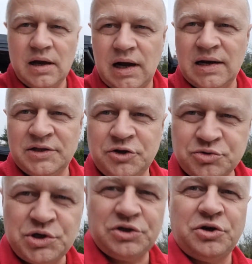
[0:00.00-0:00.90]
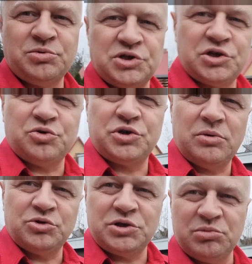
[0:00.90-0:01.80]
Ale dobrze, dobrze że już nie
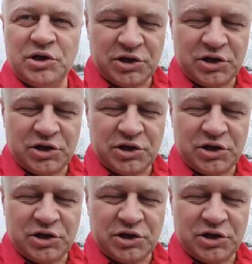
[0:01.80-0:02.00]
musimy